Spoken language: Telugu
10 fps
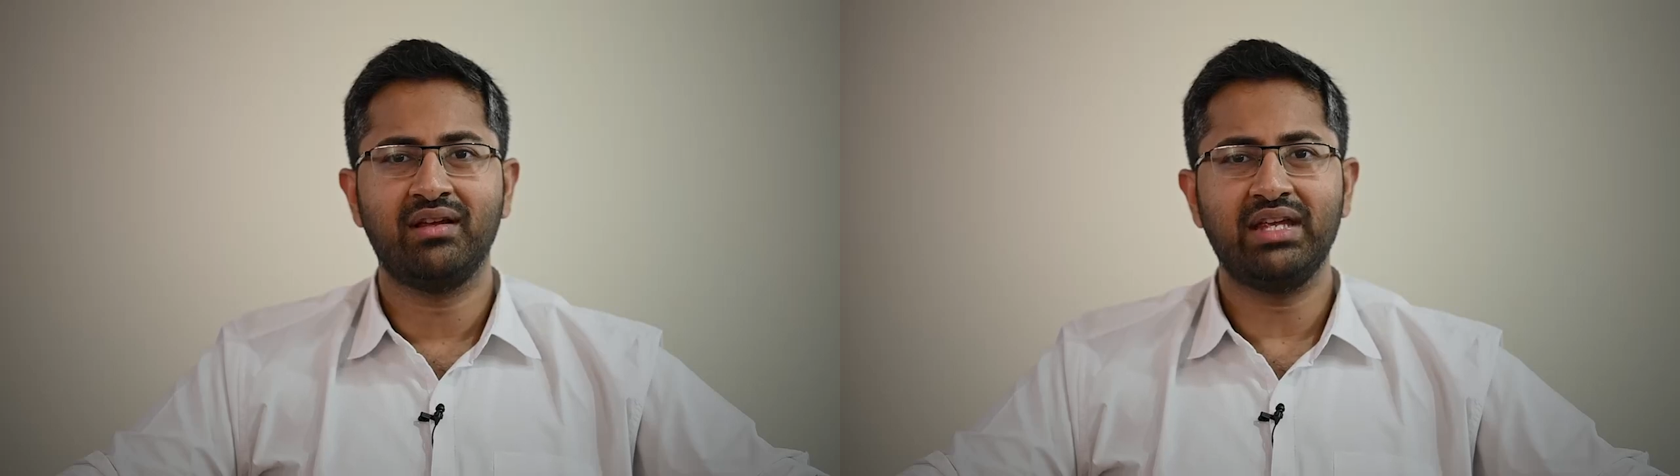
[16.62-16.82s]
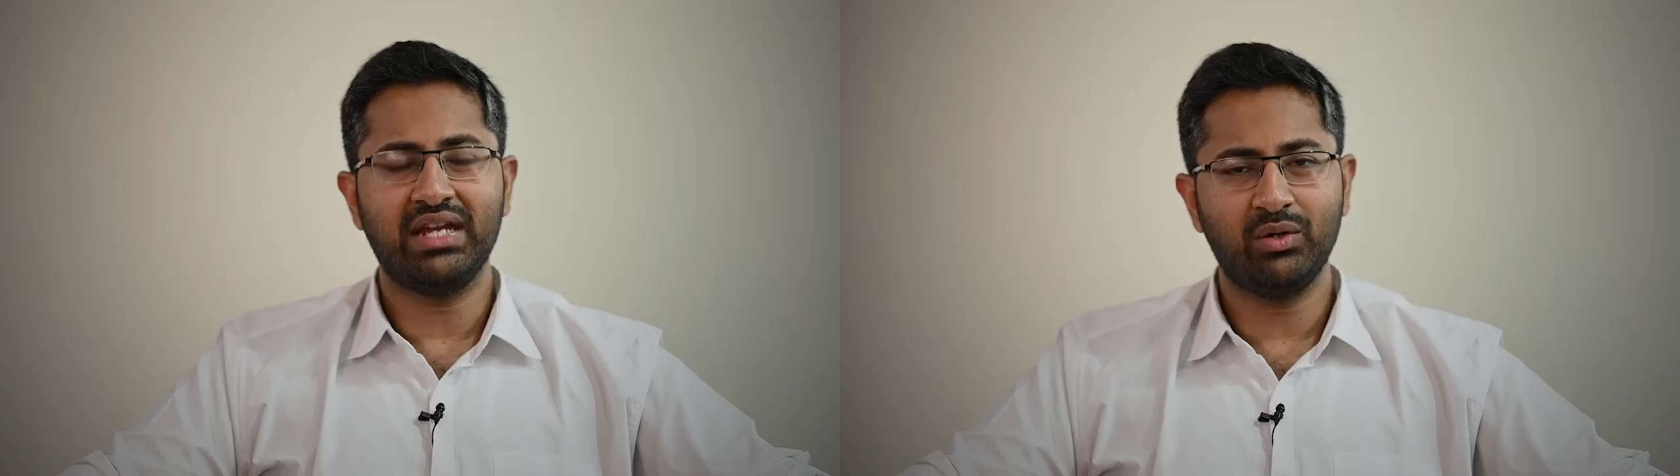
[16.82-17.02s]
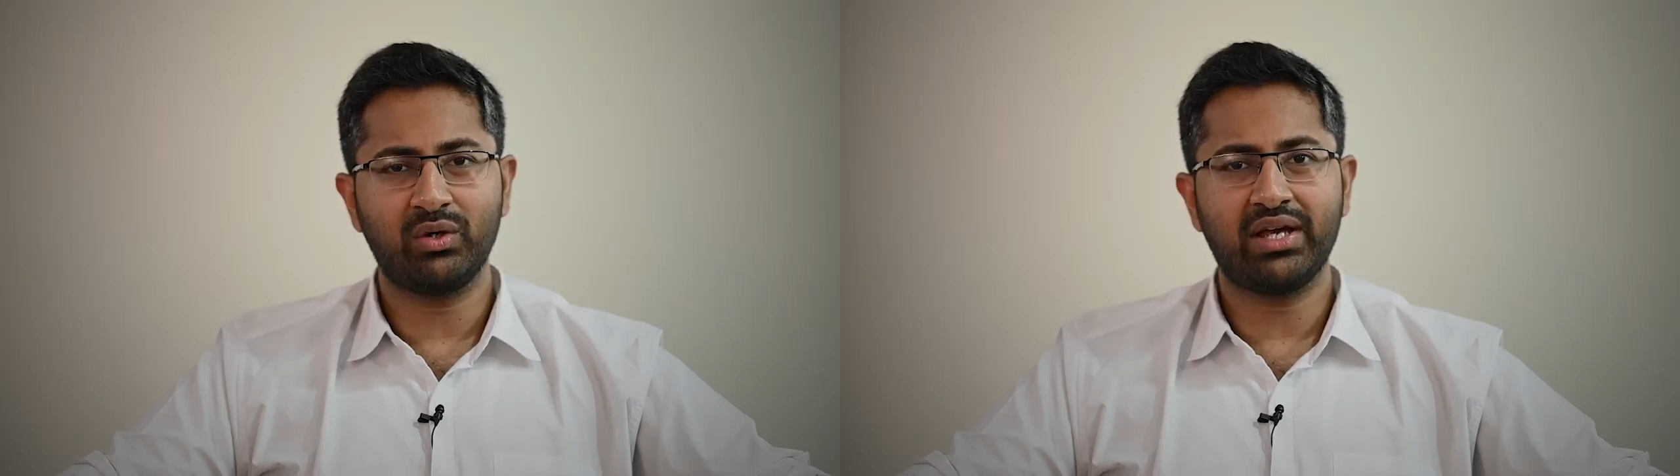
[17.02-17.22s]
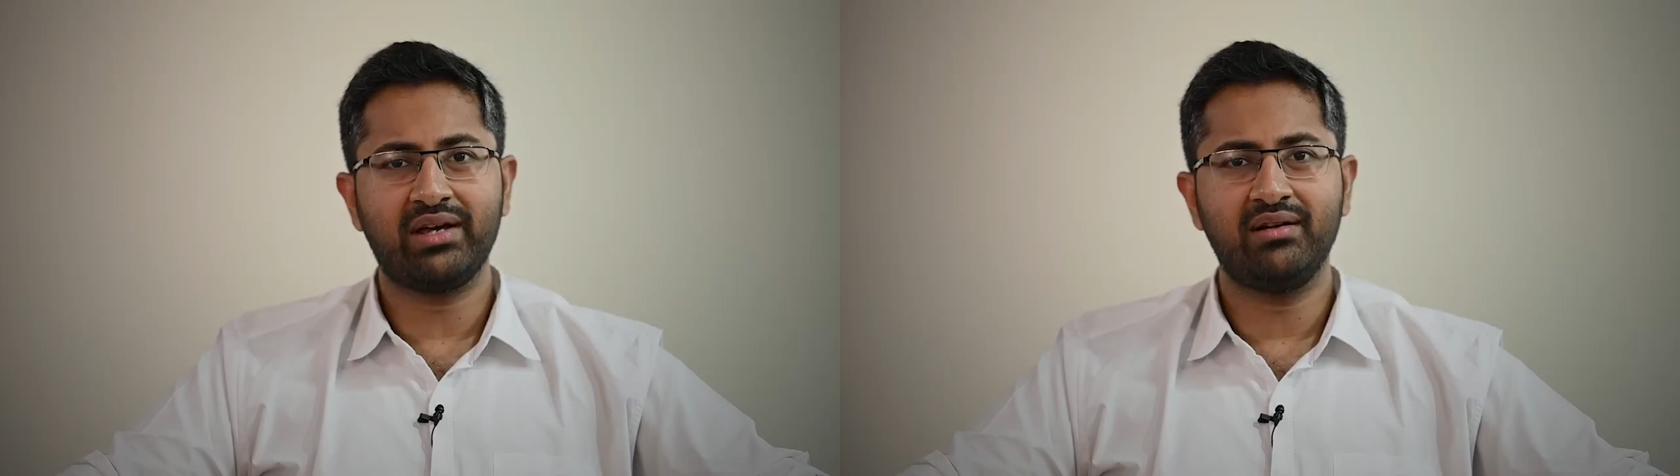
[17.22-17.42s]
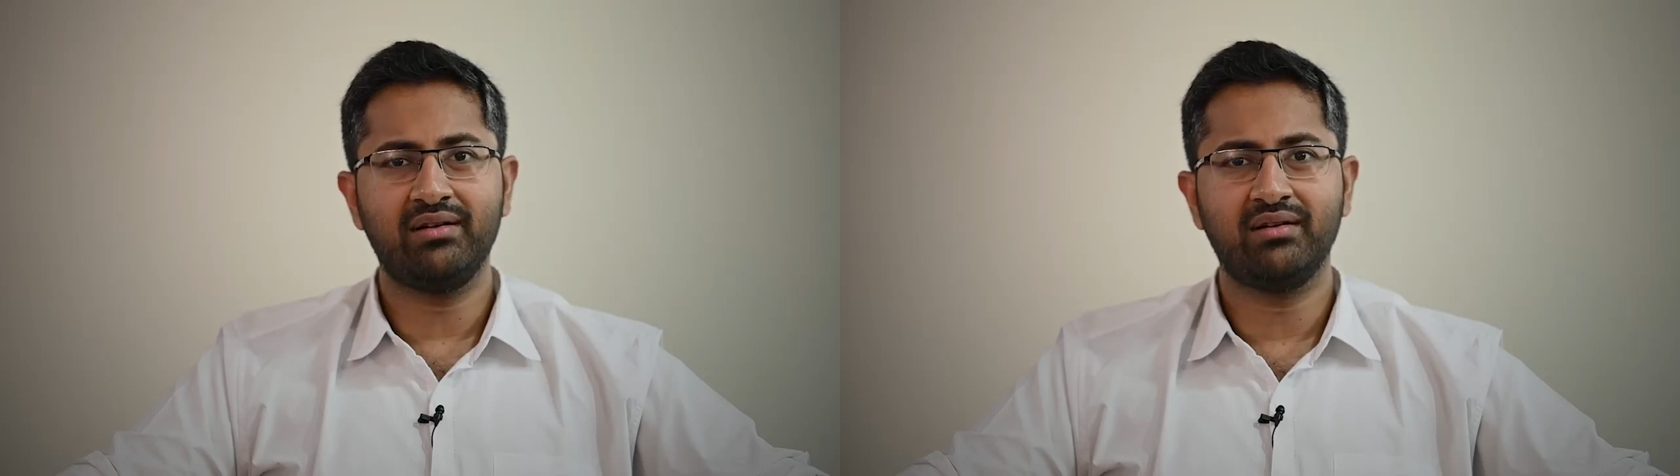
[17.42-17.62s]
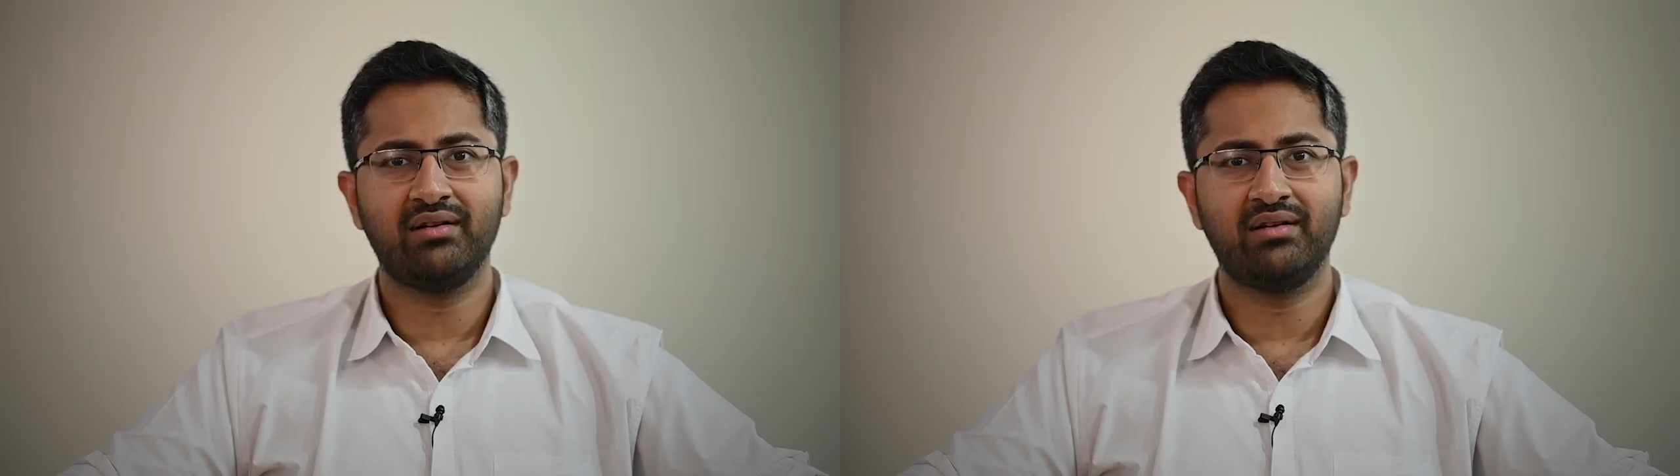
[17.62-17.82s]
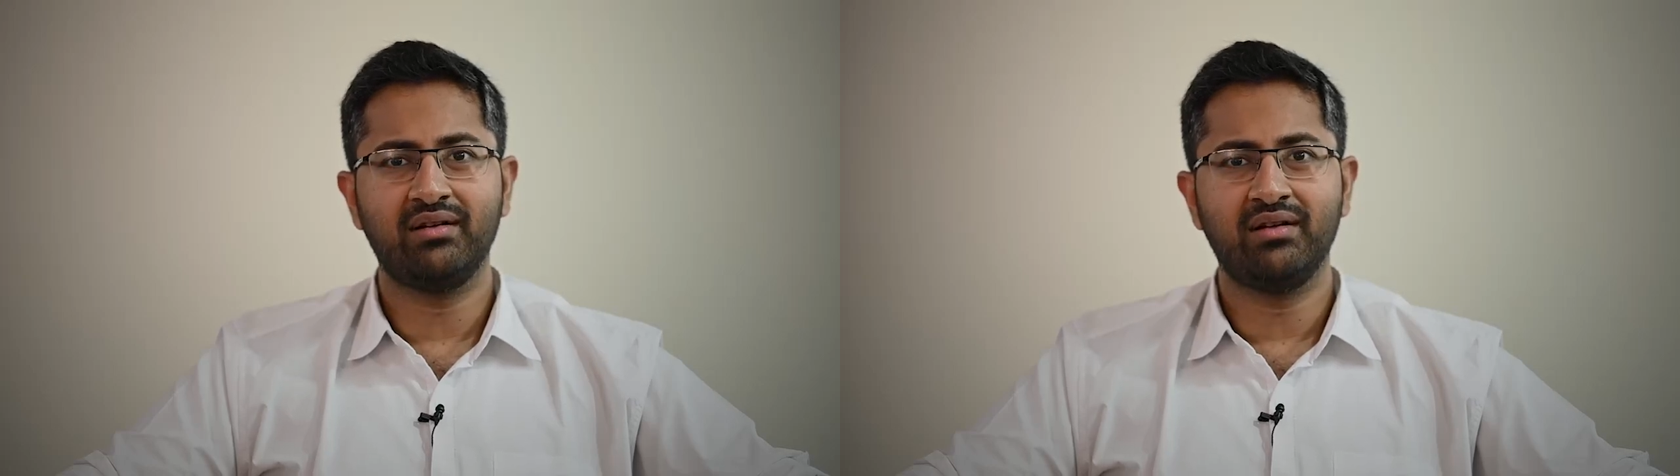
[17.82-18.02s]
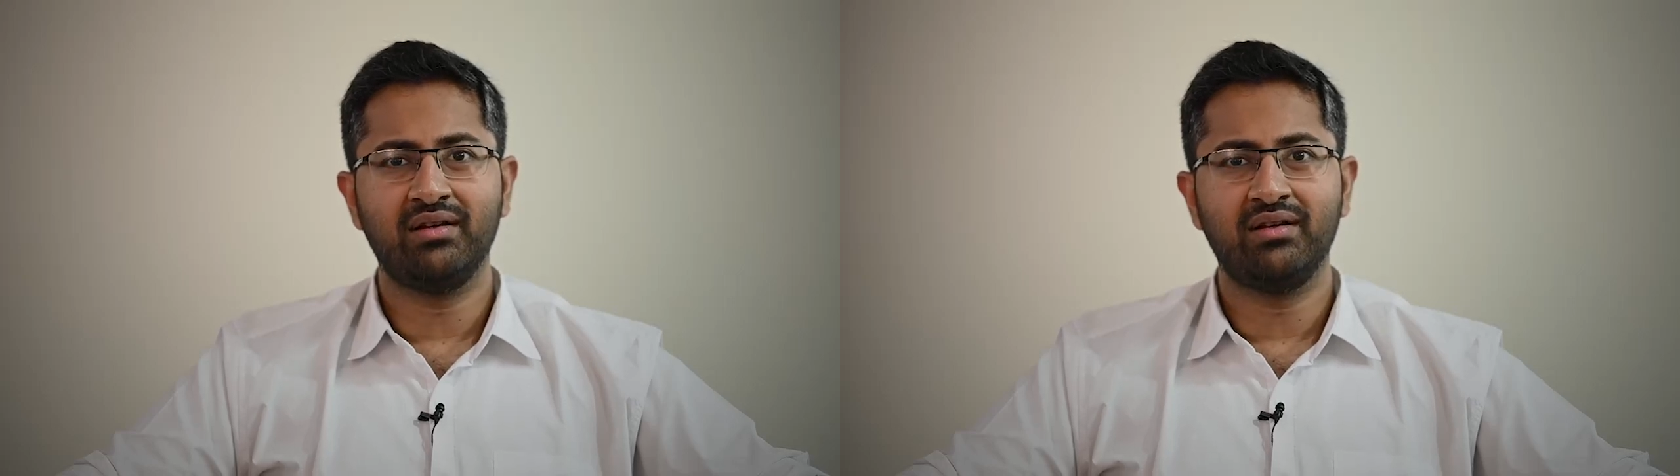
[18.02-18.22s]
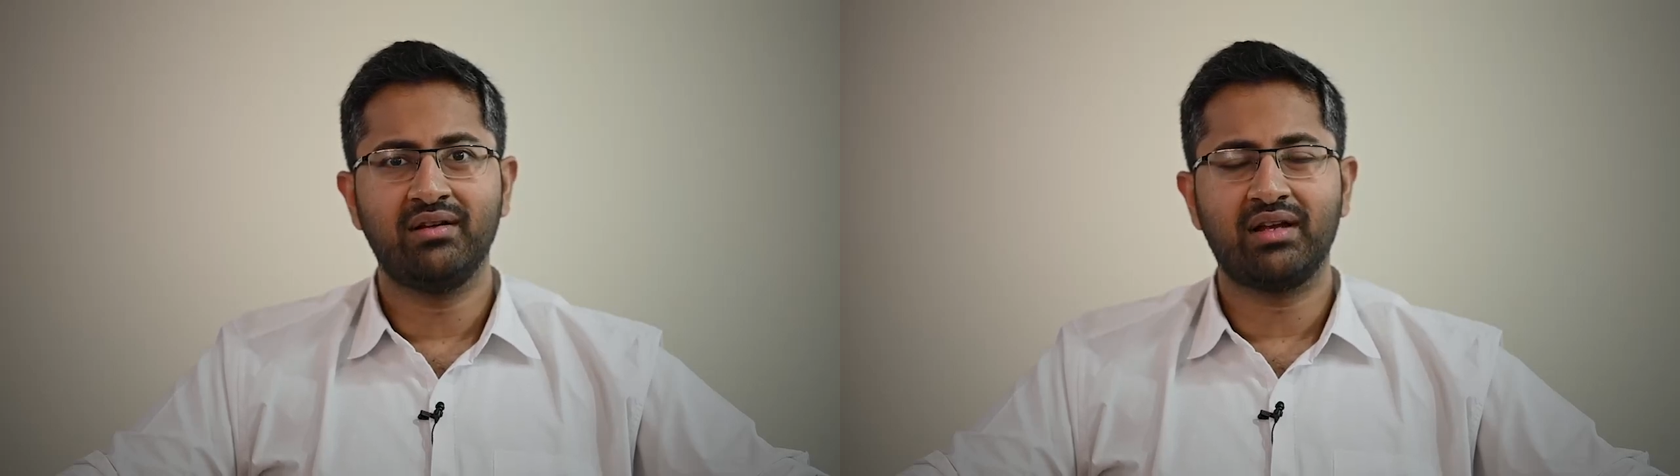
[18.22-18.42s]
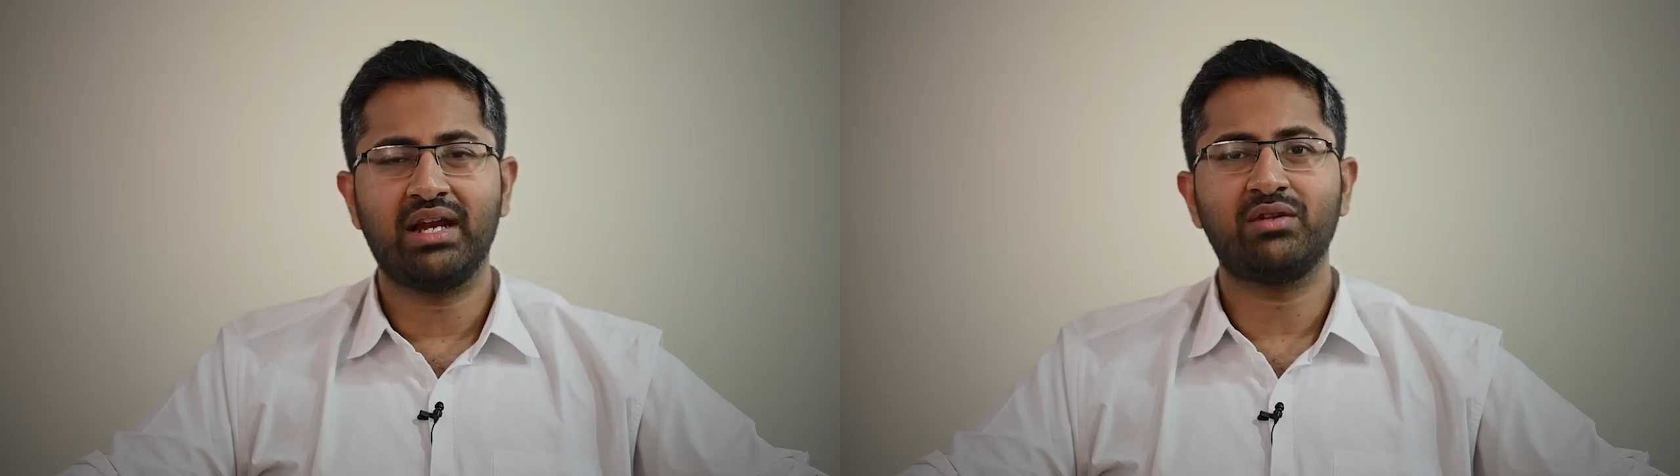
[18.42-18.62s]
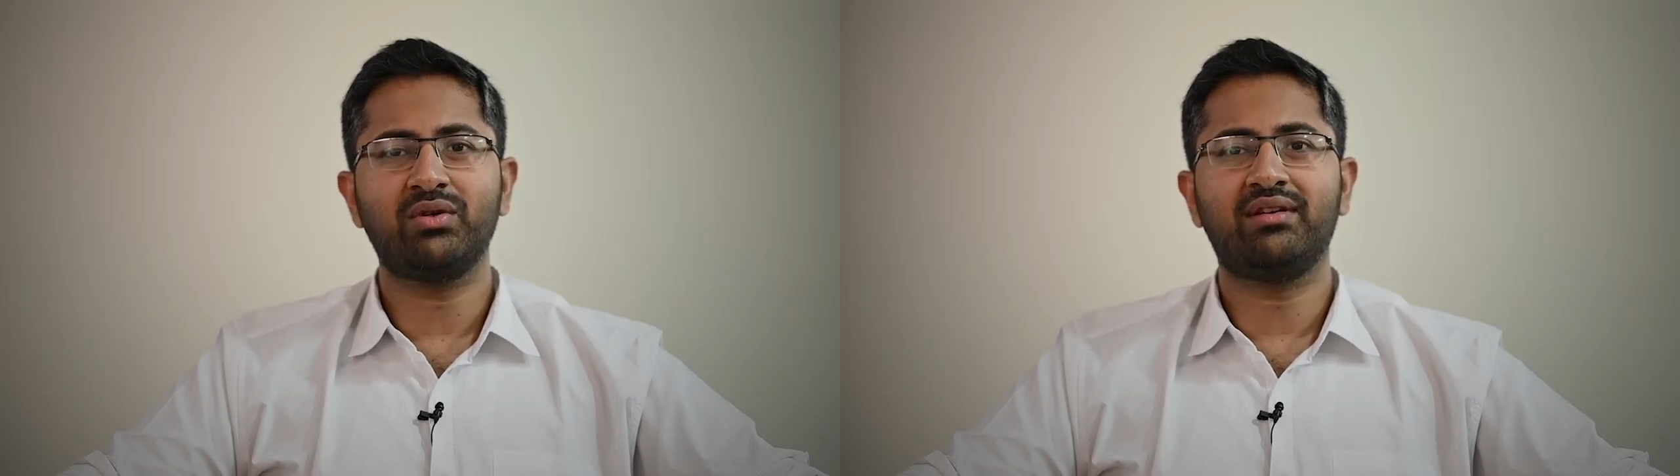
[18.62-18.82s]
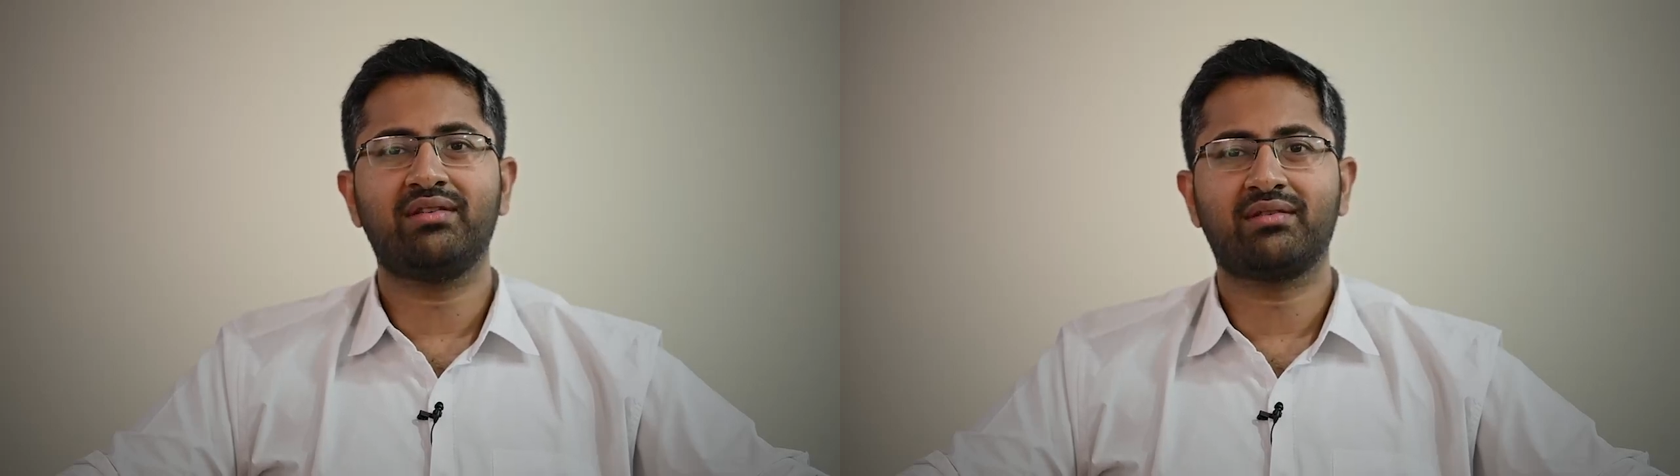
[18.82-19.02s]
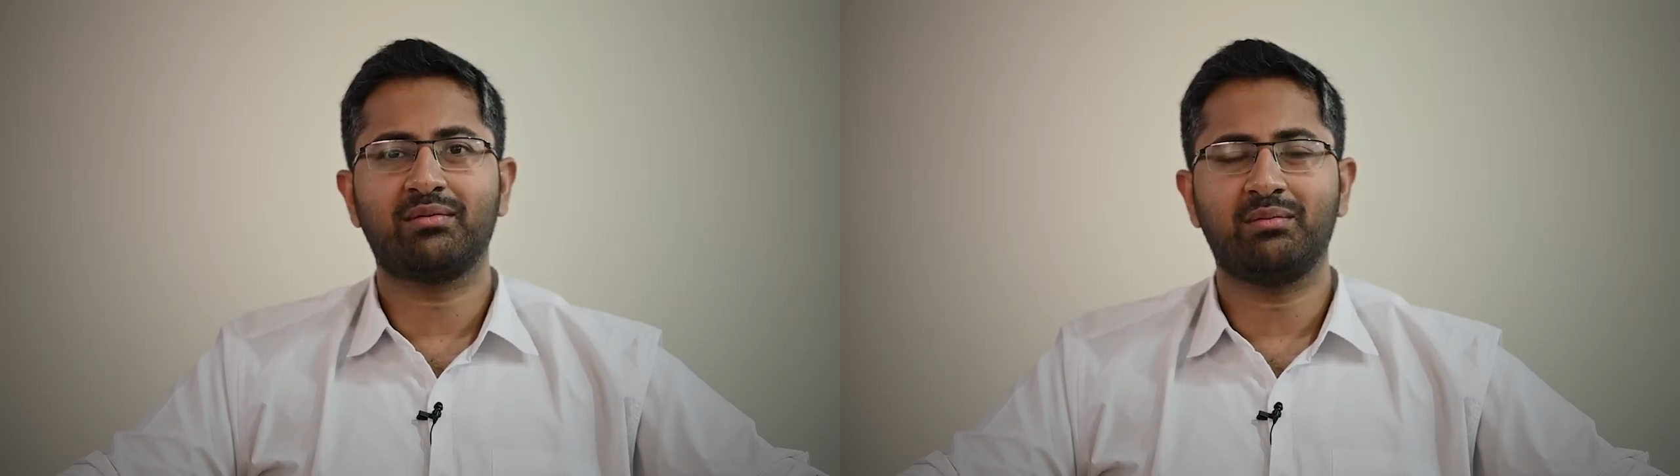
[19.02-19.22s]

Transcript: ఇవన్నీ ఉన్నాయా గ్రాడ్యుయేట్స్